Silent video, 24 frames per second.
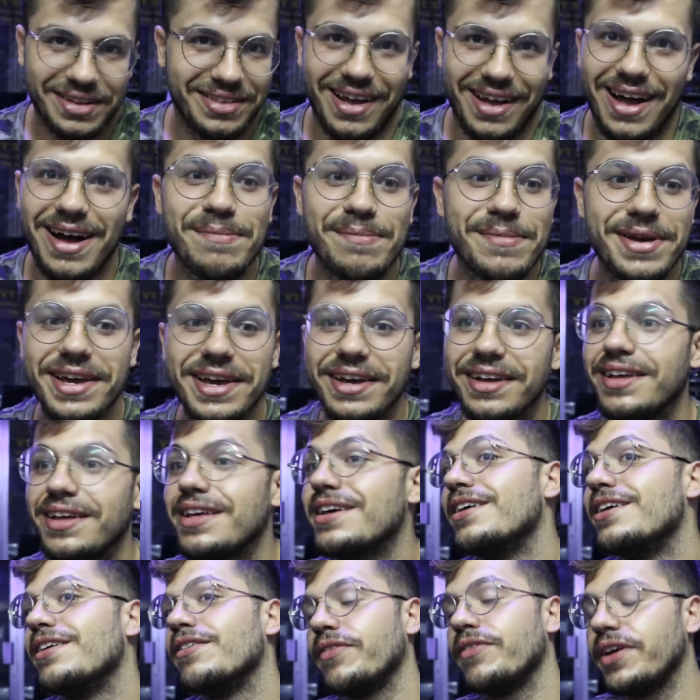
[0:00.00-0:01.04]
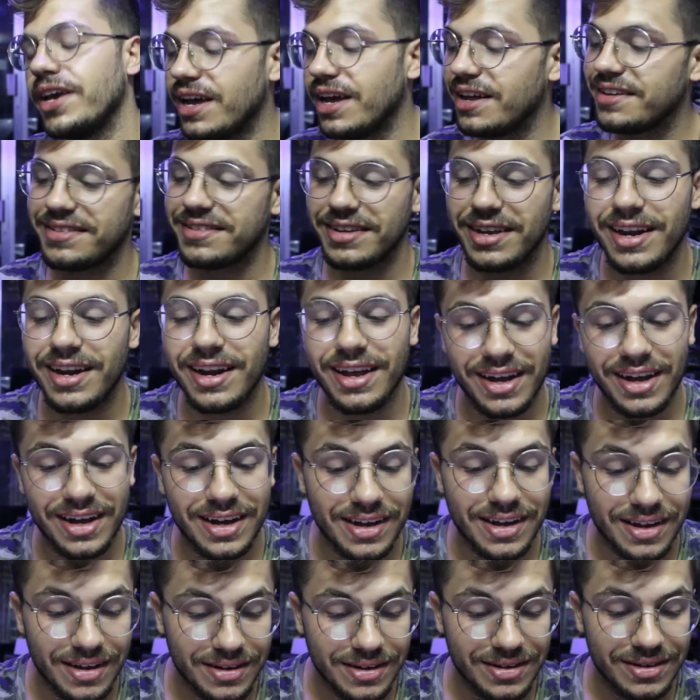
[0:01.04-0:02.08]
طعمه في
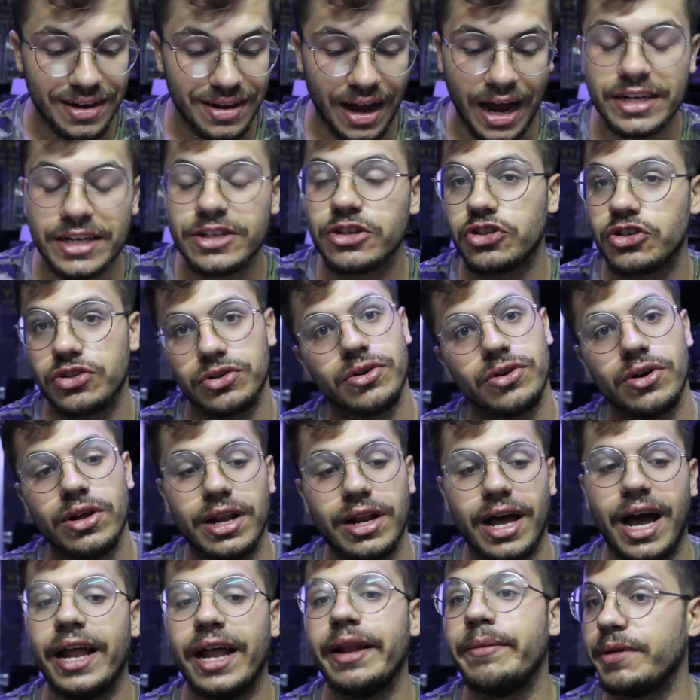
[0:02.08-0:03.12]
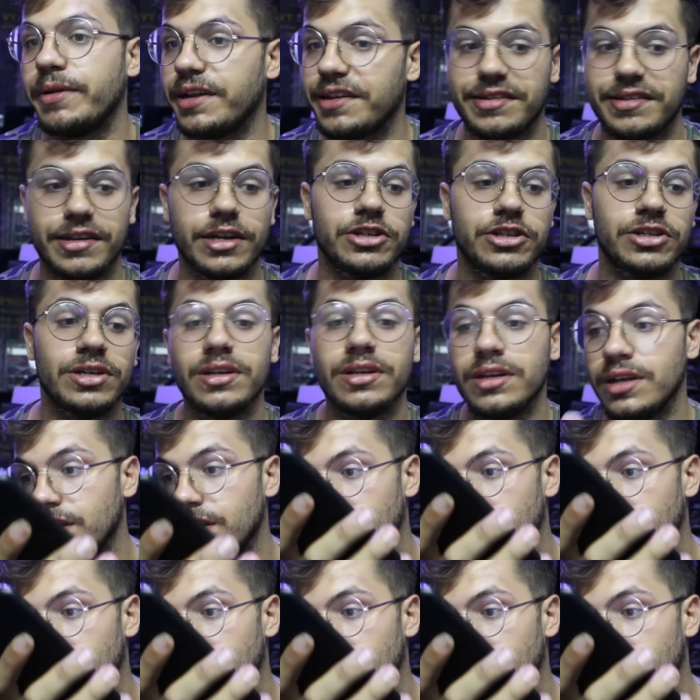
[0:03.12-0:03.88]
اسئله عن الشغل عن البلاي ستيشن